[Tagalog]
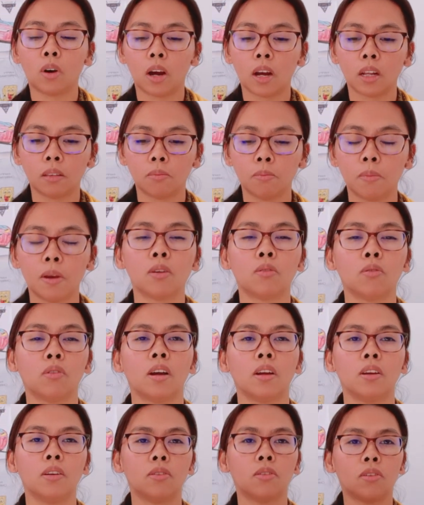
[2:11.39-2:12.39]
at meron
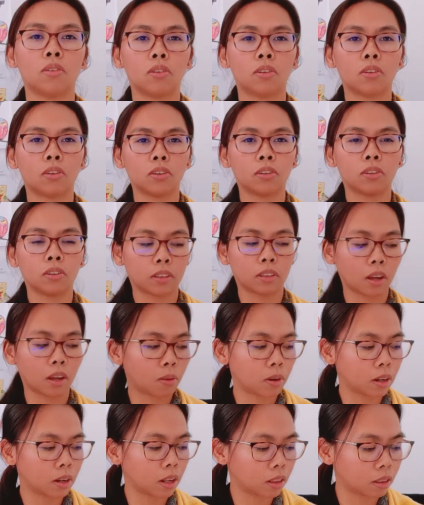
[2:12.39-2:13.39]
kayong
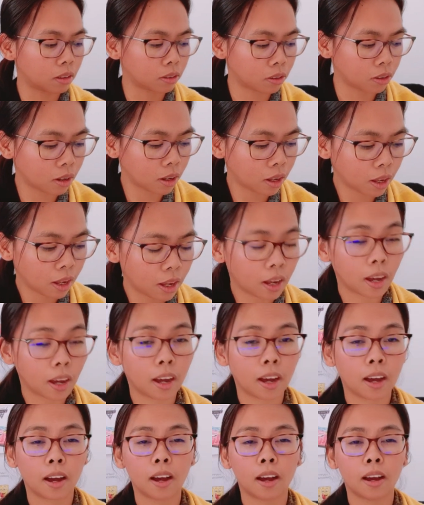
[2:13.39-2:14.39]
tawag nito
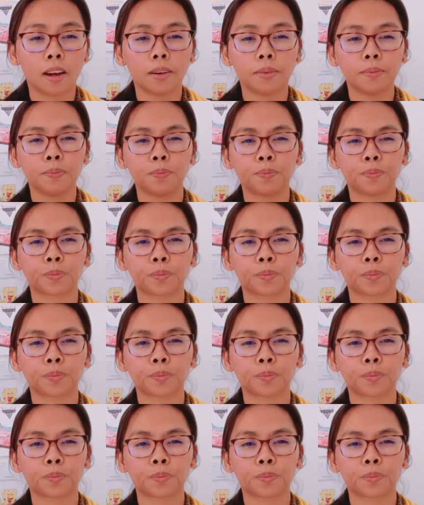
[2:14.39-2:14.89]
um,